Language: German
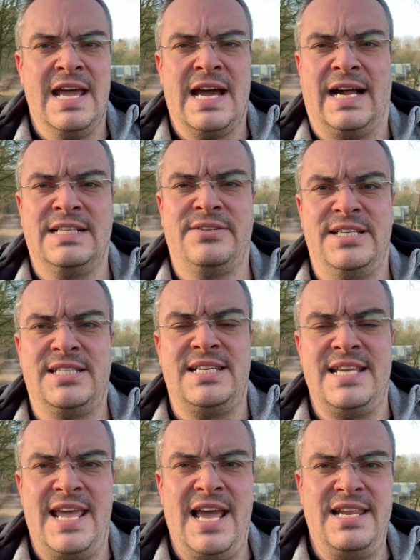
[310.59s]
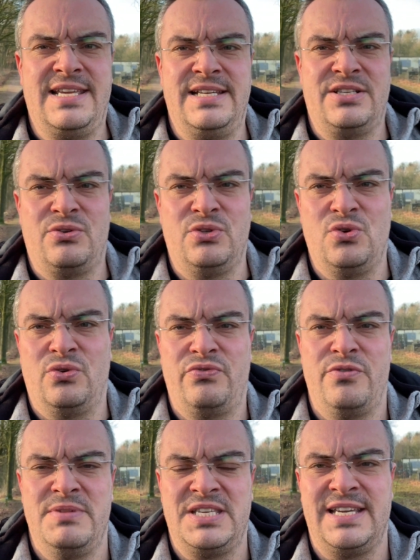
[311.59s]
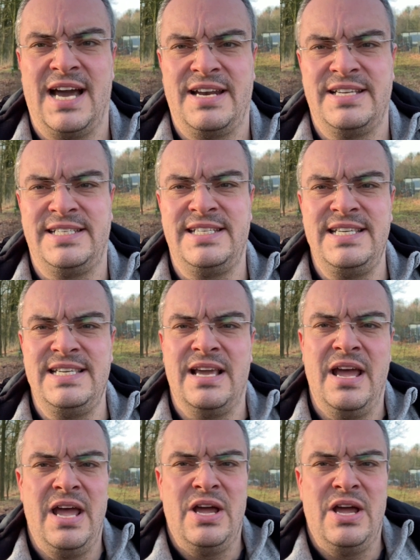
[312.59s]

Also ist die ehrliche Diskussion für mich gar nicht die,